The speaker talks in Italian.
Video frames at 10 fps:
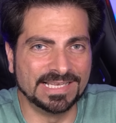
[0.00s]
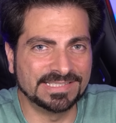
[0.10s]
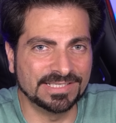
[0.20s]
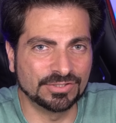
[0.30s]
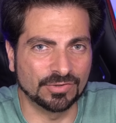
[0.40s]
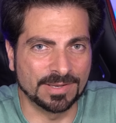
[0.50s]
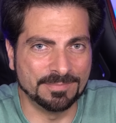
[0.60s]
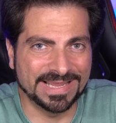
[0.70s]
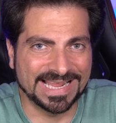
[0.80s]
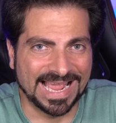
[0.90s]
e il sensore
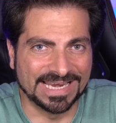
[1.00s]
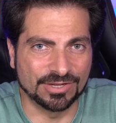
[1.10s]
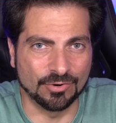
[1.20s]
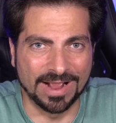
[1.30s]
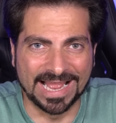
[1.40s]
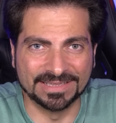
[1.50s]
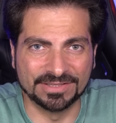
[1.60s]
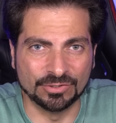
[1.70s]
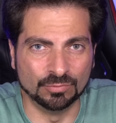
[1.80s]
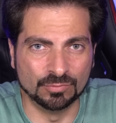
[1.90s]
meccanico
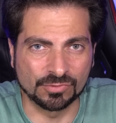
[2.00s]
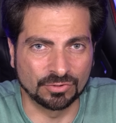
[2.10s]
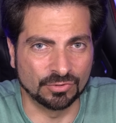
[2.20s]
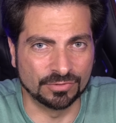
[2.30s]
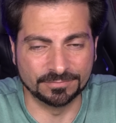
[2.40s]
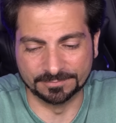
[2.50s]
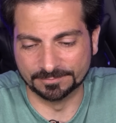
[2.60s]
antiurto.